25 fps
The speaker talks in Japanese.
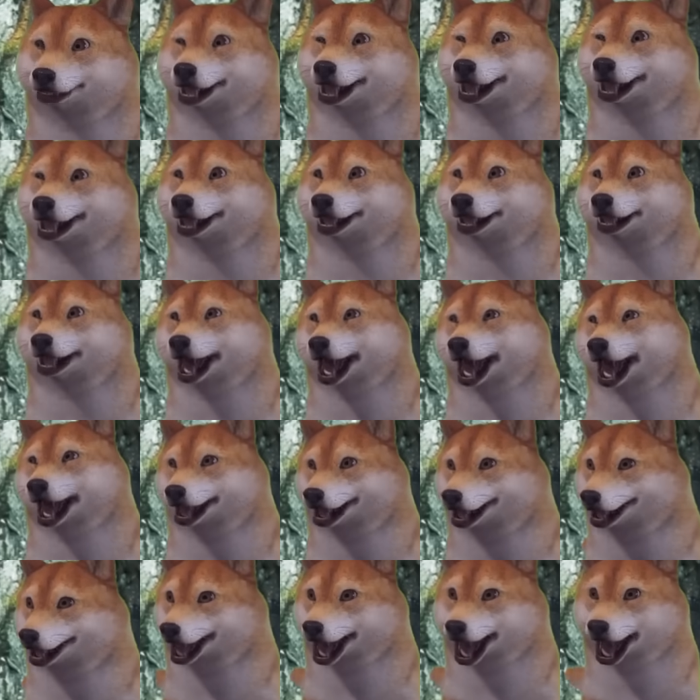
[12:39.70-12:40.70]
いちいち腹
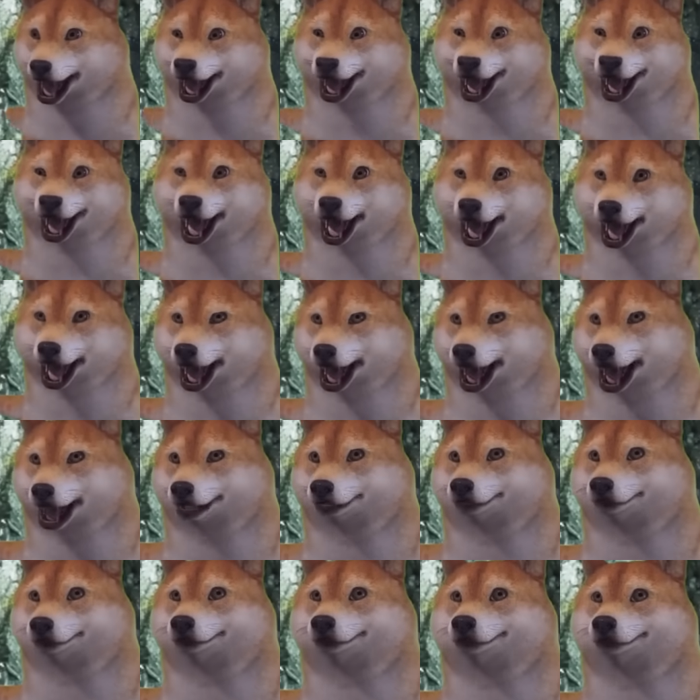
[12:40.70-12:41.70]
立つな
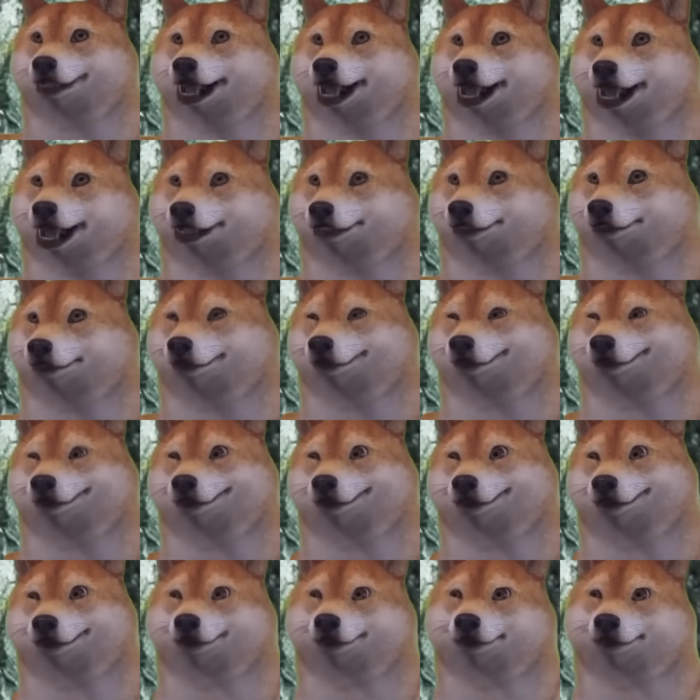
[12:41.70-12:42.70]
本
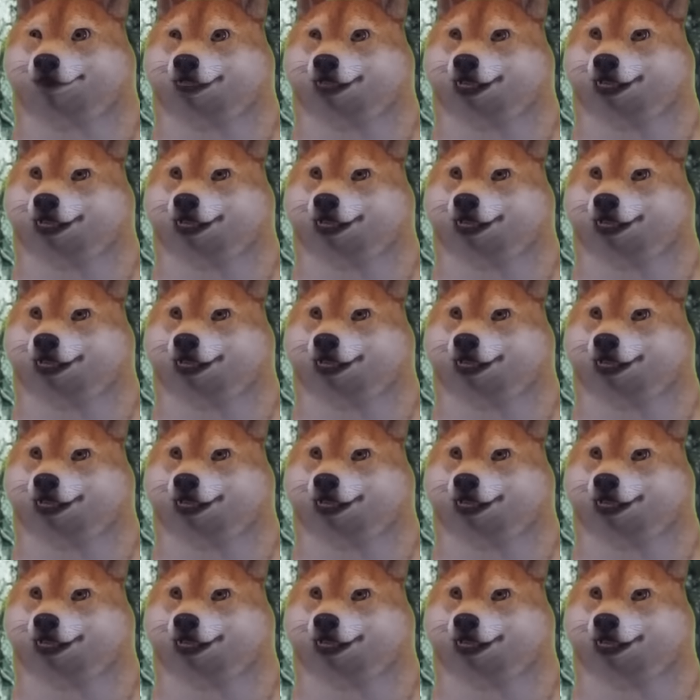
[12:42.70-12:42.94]
当に。